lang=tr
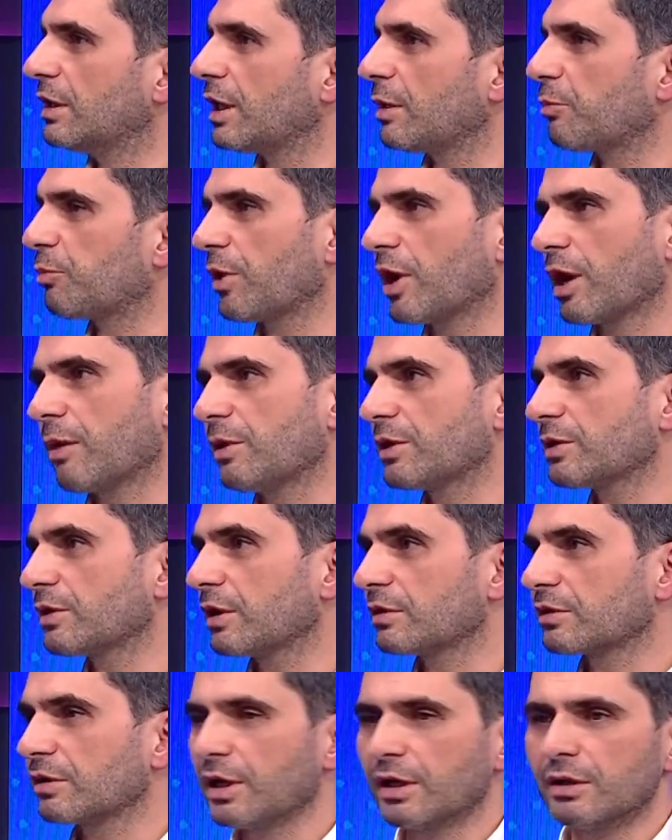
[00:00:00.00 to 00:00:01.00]
Hep beraber
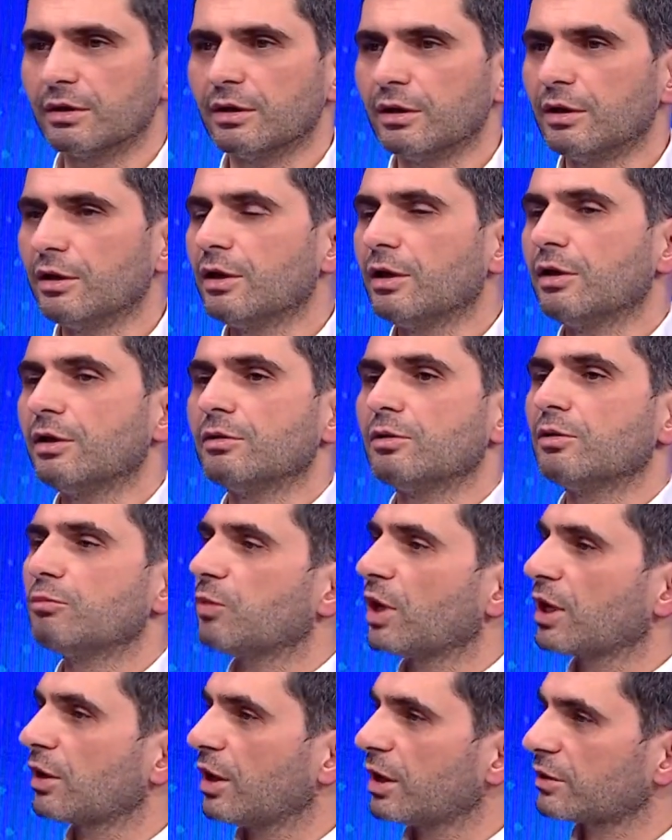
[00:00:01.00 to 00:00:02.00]
hatta
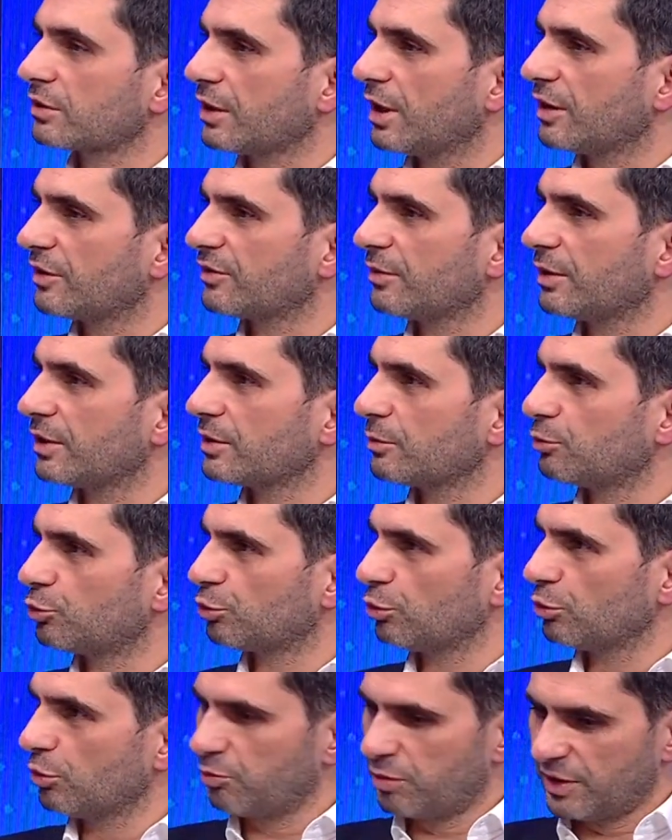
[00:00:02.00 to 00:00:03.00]
bak hatta aynı zamanda
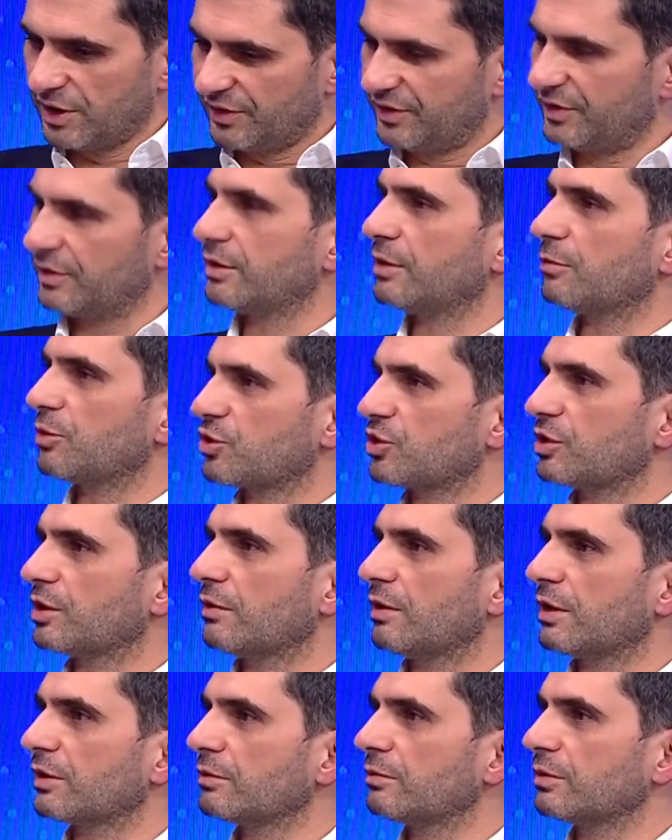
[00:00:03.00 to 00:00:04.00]
bütün o bahisin de
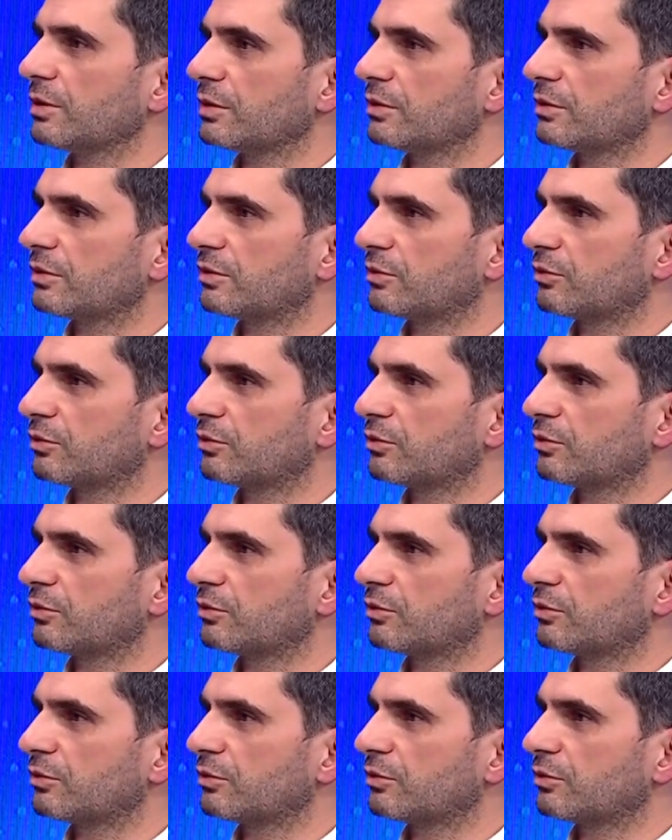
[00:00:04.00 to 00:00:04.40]
başında var değil mi?